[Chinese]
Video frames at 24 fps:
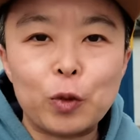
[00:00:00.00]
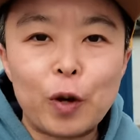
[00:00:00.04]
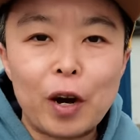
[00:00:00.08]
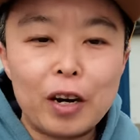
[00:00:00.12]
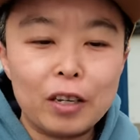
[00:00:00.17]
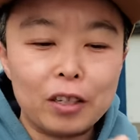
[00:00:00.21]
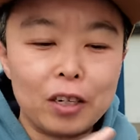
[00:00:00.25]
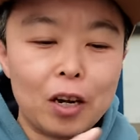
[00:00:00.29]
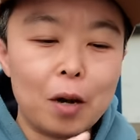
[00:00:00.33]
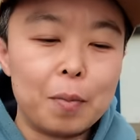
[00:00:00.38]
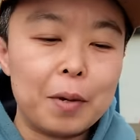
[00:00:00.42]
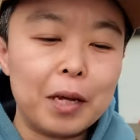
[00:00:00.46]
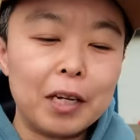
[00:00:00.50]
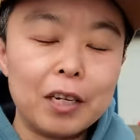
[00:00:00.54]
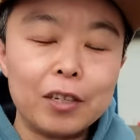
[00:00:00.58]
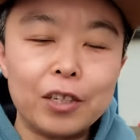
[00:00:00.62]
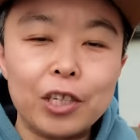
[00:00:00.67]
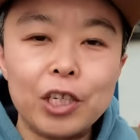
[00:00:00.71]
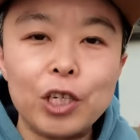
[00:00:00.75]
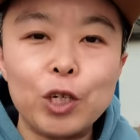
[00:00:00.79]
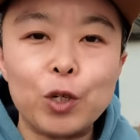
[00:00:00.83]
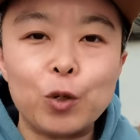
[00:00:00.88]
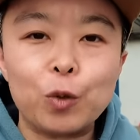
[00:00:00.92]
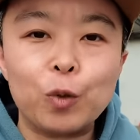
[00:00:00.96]
虽然特别的
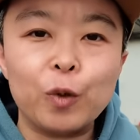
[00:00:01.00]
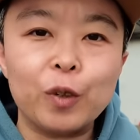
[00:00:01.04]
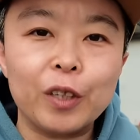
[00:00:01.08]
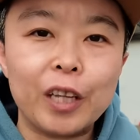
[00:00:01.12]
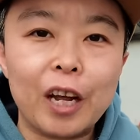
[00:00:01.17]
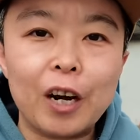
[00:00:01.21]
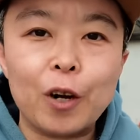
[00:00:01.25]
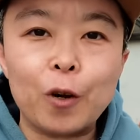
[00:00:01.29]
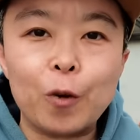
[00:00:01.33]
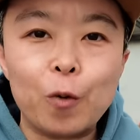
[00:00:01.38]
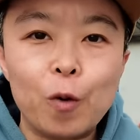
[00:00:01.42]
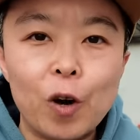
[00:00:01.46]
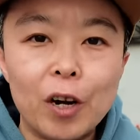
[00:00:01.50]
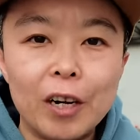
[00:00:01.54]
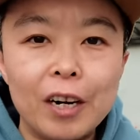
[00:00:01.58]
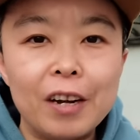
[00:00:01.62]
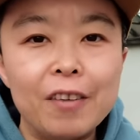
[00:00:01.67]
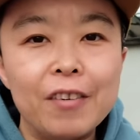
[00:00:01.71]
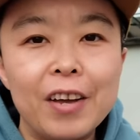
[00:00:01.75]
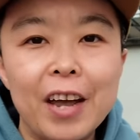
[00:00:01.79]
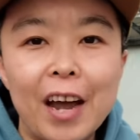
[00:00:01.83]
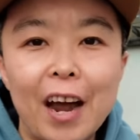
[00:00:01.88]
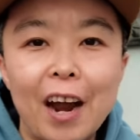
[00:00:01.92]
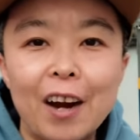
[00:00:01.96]
基础，但是我
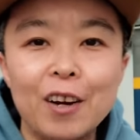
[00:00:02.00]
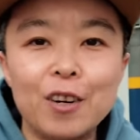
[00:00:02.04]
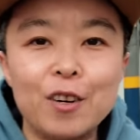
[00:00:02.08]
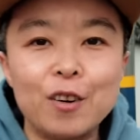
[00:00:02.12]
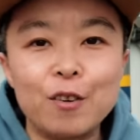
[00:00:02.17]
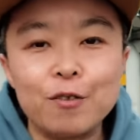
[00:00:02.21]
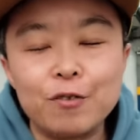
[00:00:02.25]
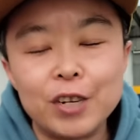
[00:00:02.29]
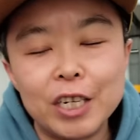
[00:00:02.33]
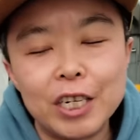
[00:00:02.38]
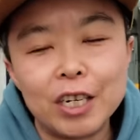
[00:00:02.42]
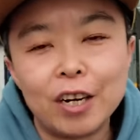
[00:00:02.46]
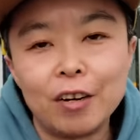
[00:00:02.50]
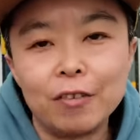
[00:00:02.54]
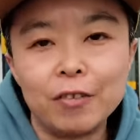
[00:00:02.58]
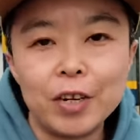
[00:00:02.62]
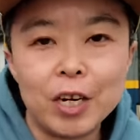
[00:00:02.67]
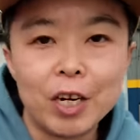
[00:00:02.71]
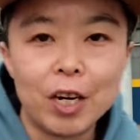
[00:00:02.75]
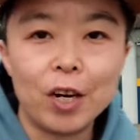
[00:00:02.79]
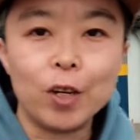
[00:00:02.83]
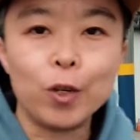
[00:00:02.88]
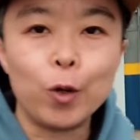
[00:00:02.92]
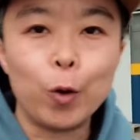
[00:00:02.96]
认为还是非常
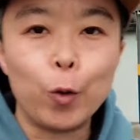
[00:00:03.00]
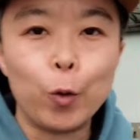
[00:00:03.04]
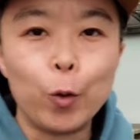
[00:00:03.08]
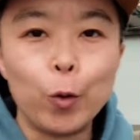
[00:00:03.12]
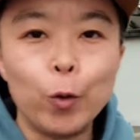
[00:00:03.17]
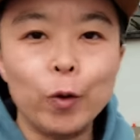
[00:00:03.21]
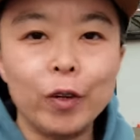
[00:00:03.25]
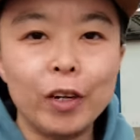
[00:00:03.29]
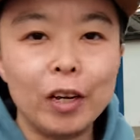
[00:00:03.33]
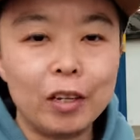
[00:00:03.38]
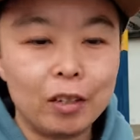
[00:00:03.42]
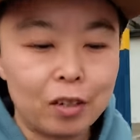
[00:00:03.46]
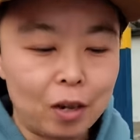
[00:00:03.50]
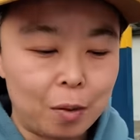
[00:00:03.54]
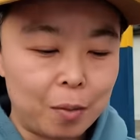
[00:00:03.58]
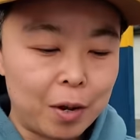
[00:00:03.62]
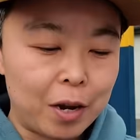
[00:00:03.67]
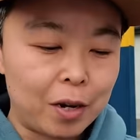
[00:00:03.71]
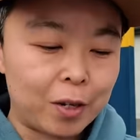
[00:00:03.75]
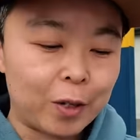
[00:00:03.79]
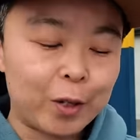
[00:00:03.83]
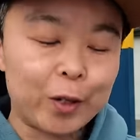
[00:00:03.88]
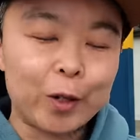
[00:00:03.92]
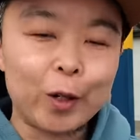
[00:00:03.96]
非常有用的。特
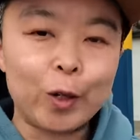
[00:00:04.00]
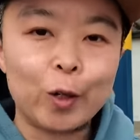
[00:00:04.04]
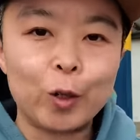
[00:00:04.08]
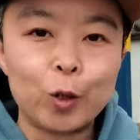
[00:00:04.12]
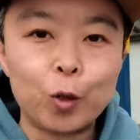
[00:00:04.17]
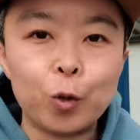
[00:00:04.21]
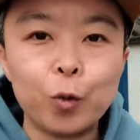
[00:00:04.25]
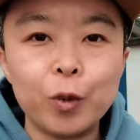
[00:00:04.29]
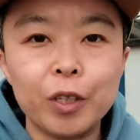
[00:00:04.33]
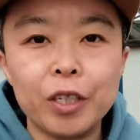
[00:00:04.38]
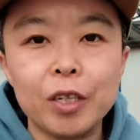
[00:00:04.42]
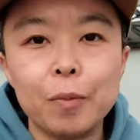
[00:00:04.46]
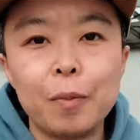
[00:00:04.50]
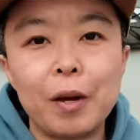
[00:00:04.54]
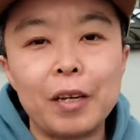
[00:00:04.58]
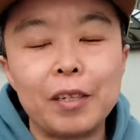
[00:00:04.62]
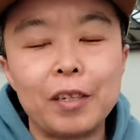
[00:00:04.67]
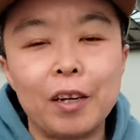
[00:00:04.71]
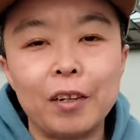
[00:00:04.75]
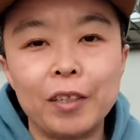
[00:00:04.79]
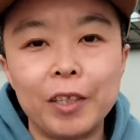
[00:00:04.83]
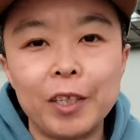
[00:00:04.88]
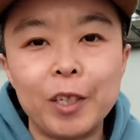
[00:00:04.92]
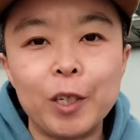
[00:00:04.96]
别是初次买
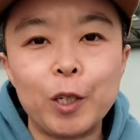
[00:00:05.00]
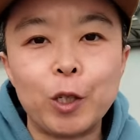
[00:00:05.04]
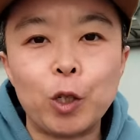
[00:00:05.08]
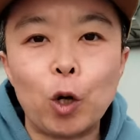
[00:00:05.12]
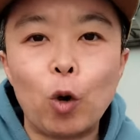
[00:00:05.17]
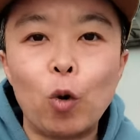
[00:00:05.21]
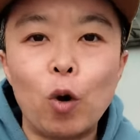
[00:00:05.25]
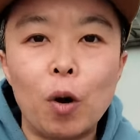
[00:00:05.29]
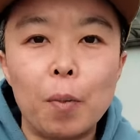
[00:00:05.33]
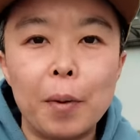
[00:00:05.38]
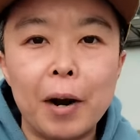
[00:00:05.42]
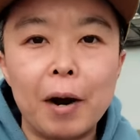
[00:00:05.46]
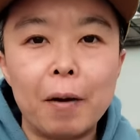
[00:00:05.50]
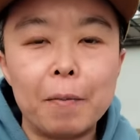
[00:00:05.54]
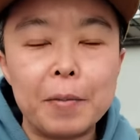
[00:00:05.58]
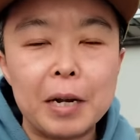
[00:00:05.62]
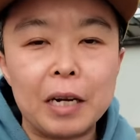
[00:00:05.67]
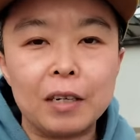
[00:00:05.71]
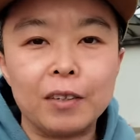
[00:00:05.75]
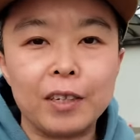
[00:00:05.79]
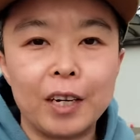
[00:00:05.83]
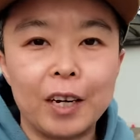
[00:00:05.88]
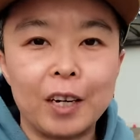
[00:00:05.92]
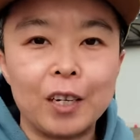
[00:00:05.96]
相机的小伙伴
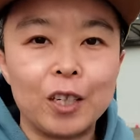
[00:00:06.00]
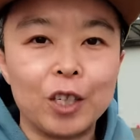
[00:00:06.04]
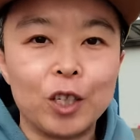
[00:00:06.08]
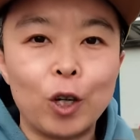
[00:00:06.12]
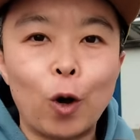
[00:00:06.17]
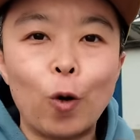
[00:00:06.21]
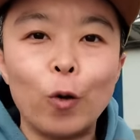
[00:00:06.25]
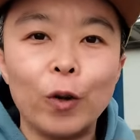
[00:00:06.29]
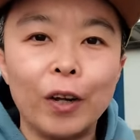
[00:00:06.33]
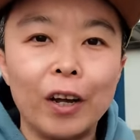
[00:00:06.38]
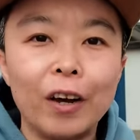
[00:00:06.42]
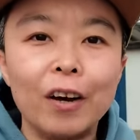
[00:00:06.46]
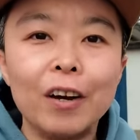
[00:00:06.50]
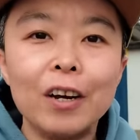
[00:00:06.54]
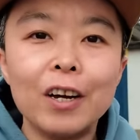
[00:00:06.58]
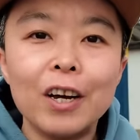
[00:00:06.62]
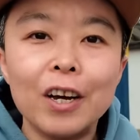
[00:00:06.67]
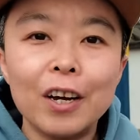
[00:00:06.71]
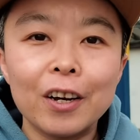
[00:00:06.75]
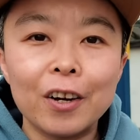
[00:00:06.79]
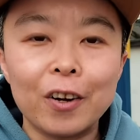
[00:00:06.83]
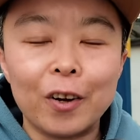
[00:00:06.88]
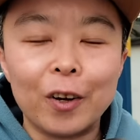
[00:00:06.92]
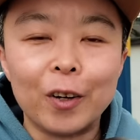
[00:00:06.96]
们，这个手呢
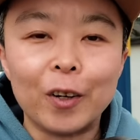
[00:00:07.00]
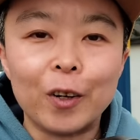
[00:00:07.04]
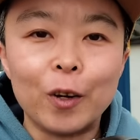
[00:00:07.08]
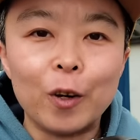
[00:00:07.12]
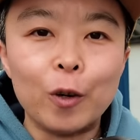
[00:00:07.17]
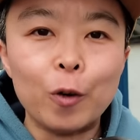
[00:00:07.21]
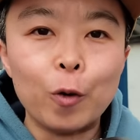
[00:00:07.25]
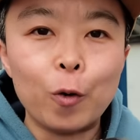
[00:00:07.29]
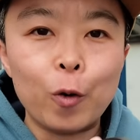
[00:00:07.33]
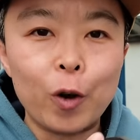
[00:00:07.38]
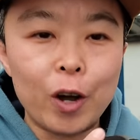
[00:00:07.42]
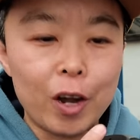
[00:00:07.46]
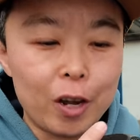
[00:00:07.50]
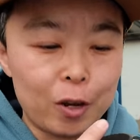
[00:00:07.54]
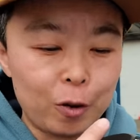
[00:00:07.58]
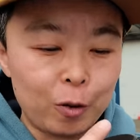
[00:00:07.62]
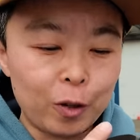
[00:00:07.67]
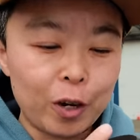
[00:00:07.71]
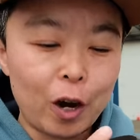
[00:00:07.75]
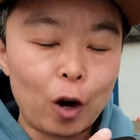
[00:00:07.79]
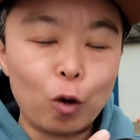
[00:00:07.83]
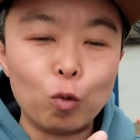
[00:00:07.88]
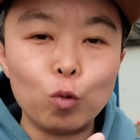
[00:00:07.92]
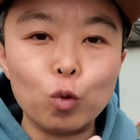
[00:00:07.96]
可能会有
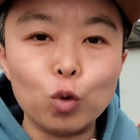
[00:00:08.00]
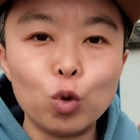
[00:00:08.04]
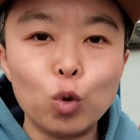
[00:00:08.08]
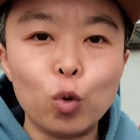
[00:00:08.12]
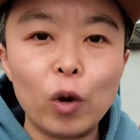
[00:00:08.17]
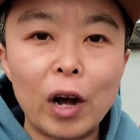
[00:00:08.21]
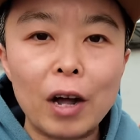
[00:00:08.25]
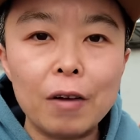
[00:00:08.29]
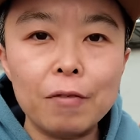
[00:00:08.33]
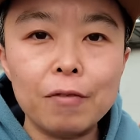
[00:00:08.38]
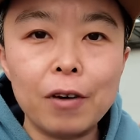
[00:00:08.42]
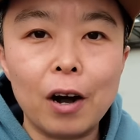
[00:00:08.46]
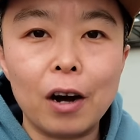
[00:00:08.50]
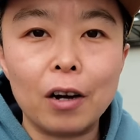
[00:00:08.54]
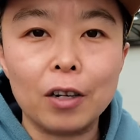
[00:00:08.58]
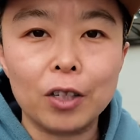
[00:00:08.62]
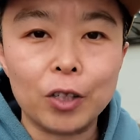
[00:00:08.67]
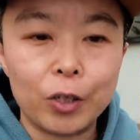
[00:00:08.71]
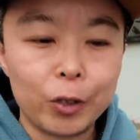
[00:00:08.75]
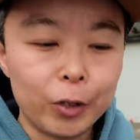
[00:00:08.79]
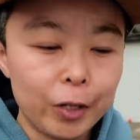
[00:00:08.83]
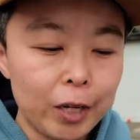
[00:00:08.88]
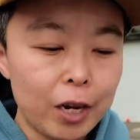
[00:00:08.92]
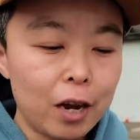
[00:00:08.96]
点无处安放。
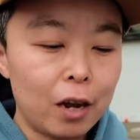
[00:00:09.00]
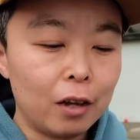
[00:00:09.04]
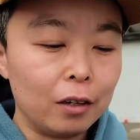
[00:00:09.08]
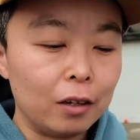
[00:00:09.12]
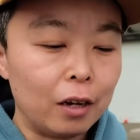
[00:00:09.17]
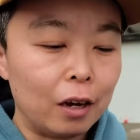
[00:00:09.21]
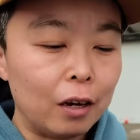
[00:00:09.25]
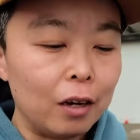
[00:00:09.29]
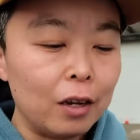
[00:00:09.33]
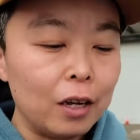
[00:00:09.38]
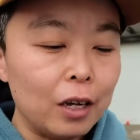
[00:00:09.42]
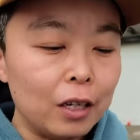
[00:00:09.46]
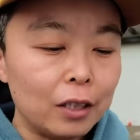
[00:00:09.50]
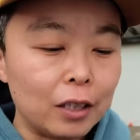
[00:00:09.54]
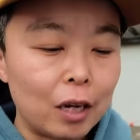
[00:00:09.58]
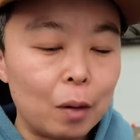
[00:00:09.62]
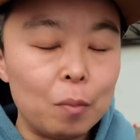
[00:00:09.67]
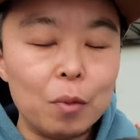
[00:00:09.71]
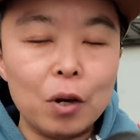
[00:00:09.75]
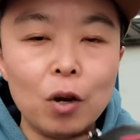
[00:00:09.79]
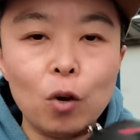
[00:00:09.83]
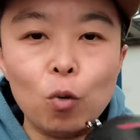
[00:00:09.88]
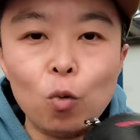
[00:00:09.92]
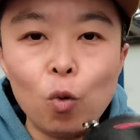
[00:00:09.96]
实际上呢，咱
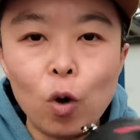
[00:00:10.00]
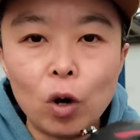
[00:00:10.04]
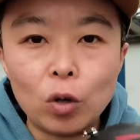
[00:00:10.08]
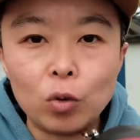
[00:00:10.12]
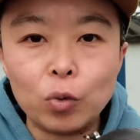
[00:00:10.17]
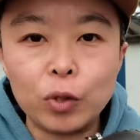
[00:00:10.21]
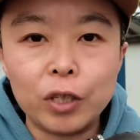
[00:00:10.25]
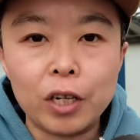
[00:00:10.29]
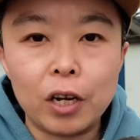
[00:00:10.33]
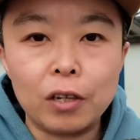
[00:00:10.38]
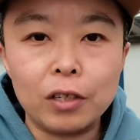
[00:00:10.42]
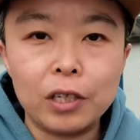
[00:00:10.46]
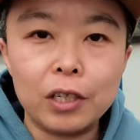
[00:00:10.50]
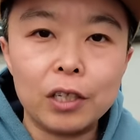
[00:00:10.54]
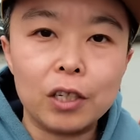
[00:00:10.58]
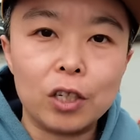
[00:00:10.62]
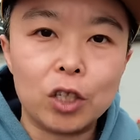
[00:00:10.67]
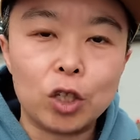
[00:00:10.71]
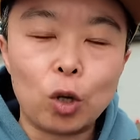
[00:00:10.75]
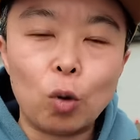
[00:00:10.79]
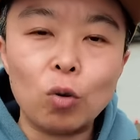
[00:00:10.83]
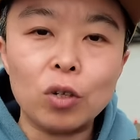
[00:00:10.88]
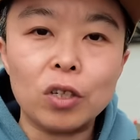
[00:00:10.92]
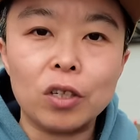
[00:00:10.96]
们握住相机的
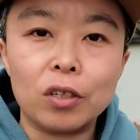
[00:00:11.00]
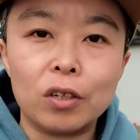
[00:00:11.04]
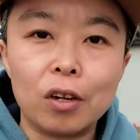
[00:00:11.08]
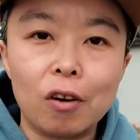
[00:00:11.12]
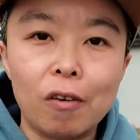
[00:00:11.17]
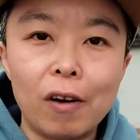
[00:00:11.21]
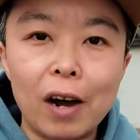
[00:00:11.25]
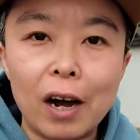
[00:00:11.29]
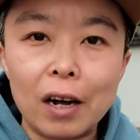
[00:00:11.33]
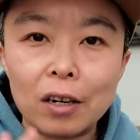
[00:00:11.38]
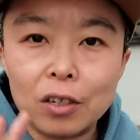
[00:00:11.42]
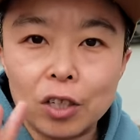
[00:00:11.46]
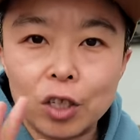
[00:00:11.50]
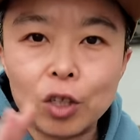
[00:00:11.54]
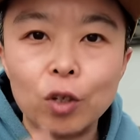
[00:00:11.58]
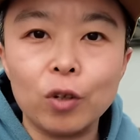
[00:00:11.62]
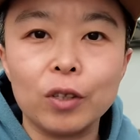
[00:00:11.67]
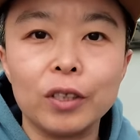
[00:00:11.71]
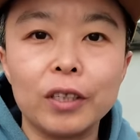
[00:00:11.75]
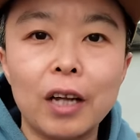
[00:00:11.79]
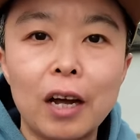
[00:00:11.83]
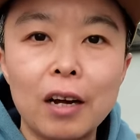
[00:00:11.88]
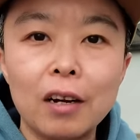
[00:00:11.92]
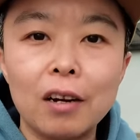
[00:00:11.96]
手指头啊，只有
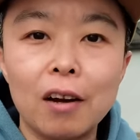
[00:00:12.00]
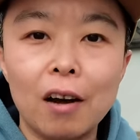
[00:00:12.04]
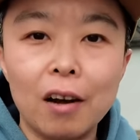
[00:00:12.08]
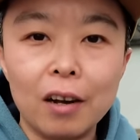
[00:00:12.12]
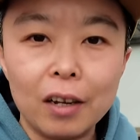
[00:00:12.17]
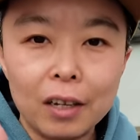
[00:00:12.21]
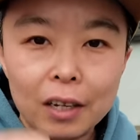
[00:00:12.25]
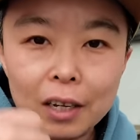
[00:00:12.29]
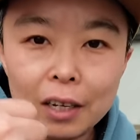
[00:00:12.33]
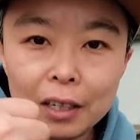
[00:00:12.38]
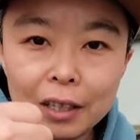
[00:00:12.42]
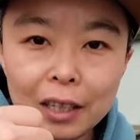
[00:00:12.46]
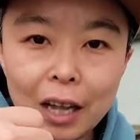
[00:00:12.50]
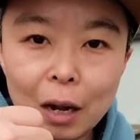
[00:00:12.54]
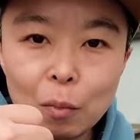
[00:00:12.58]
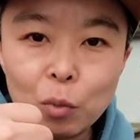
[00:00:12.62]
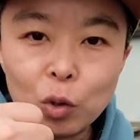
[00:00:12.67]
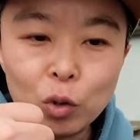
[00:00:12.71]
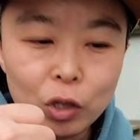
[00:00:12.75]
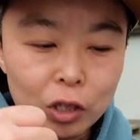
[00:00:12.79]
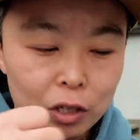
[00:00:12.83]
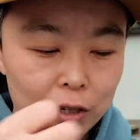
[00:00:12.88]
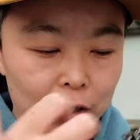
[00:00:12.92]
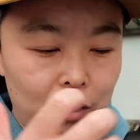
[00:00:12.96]
三个：大
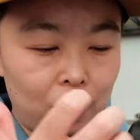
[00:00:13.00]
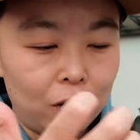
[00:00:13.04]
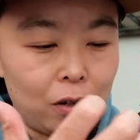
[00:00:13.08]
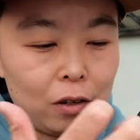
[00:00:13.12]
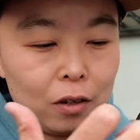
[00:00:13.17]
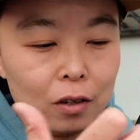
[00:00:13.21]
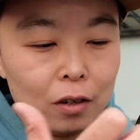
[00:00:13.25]
拇指